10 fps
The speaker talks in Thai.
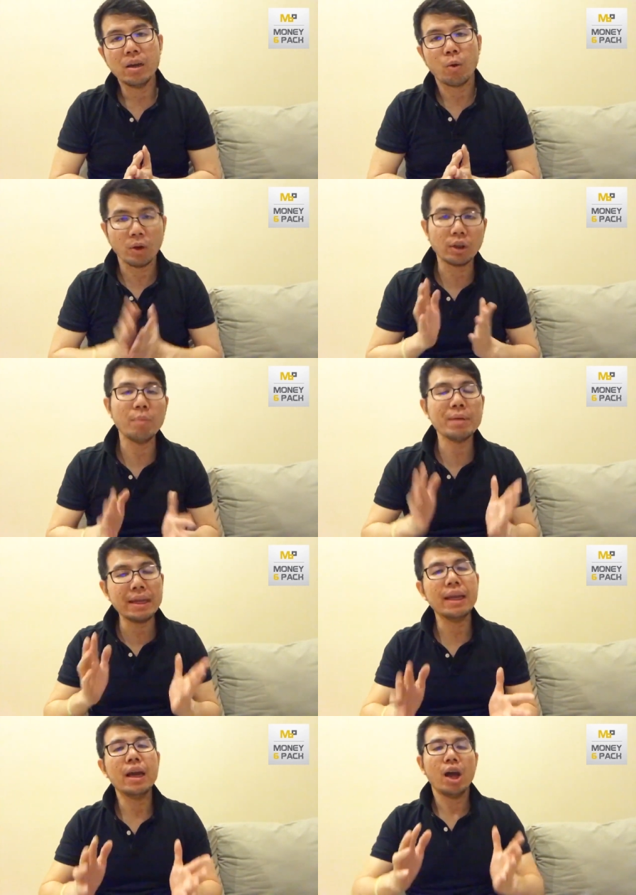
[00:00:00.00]
คุณต้องมี
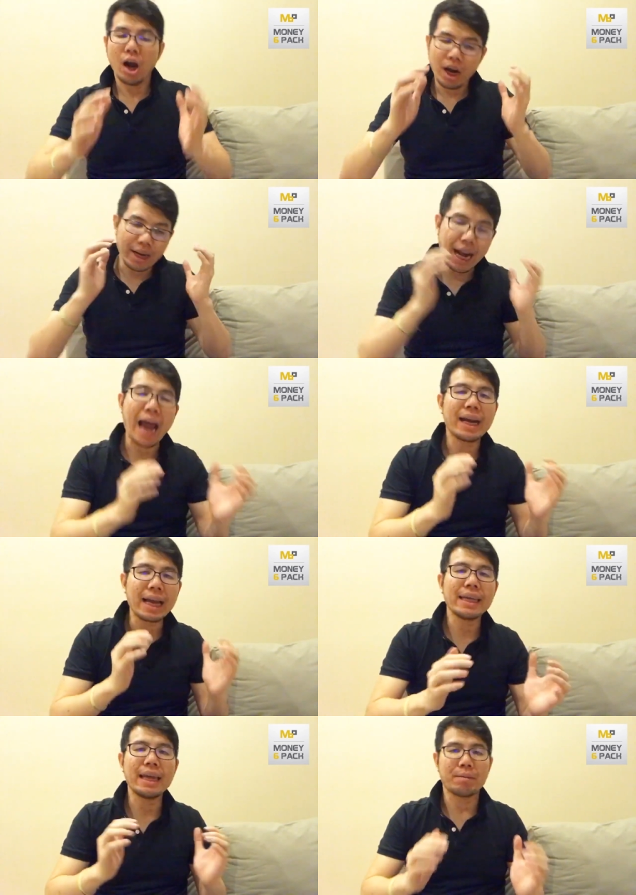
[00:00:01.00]
รายละ
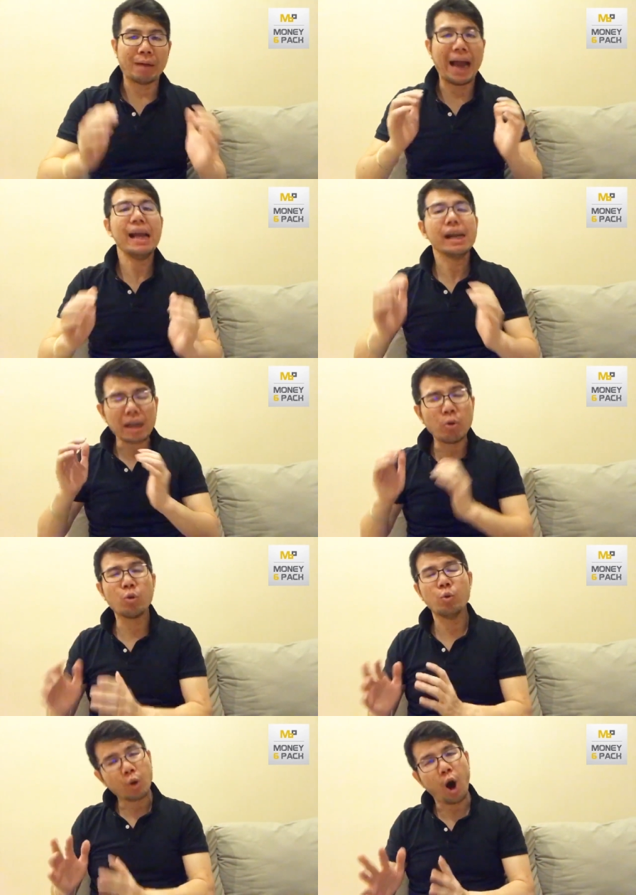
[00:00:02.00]
เอียดมาให้เราดู
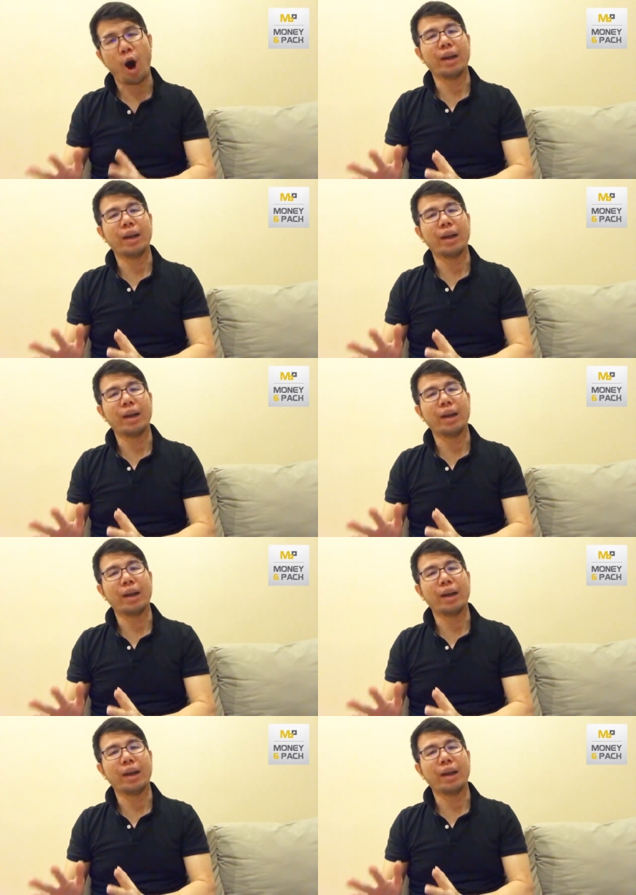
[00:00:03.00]
ก่อน